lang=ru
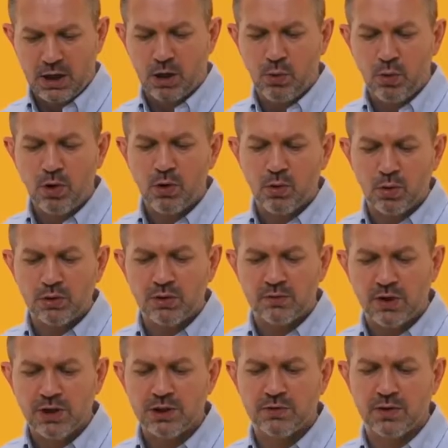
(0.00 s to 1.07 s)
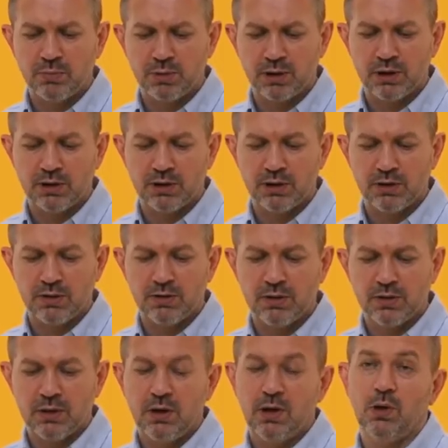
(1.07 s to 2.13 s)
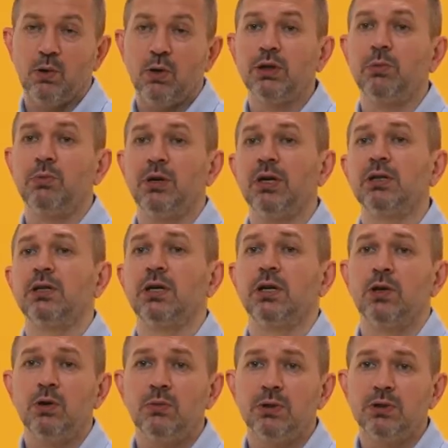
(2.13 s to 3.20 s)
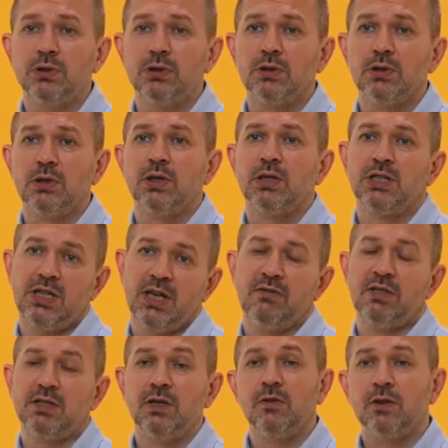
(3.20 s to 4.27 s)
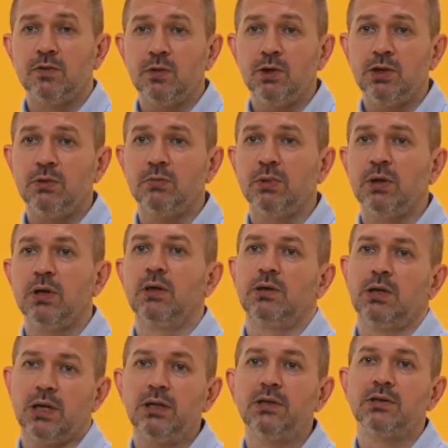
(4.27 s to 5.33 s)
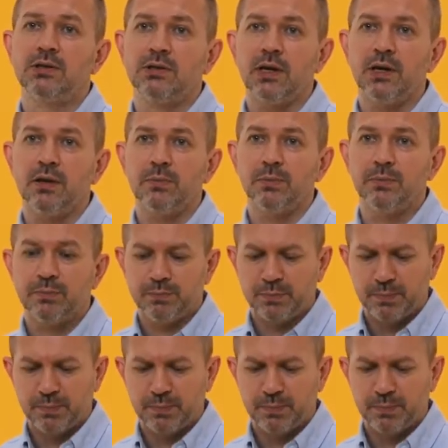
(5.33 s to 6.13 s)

Какой код вашего оператора? Код оператора Humans 99833.